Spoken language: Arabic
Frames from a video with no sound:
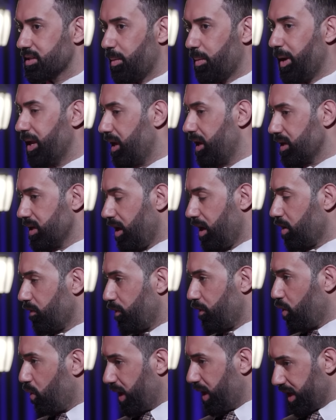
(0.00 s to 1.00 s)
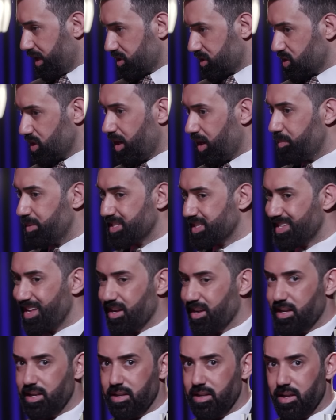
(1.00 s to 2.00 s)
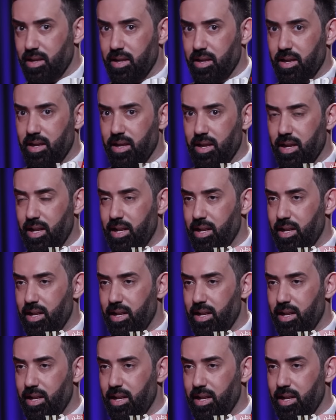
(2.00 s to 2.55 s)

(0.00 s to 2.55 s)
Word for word: طبعا انا اعرف هواي اشياء بس لكن آه،